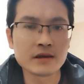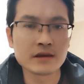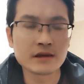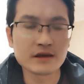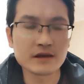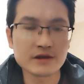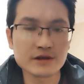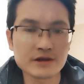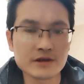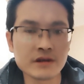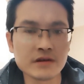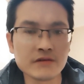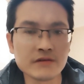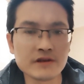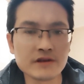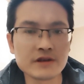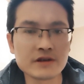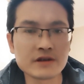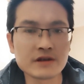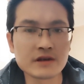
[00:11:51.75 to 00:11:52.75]
它一直能
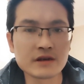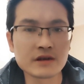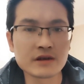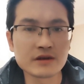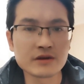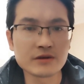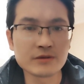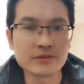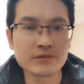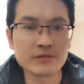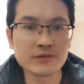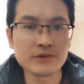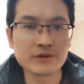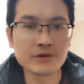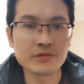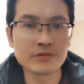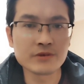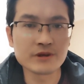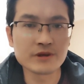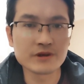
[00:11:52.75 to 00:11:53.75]
维持那个六
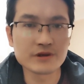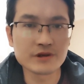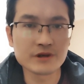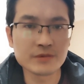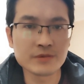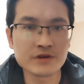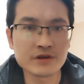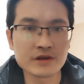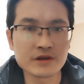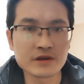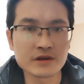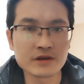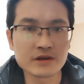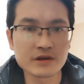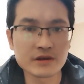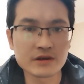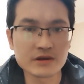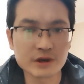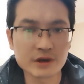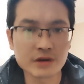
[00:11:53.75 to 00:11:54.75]
六匹七匹的
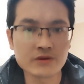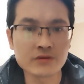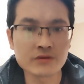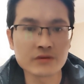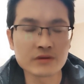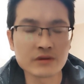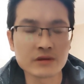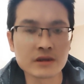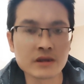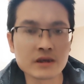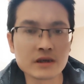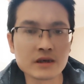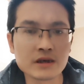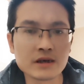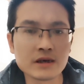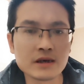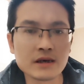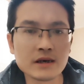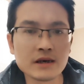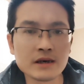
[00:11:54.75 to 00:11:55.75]
强群的这
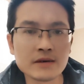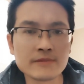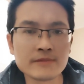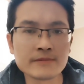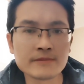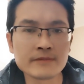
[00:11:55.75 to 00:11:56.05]
个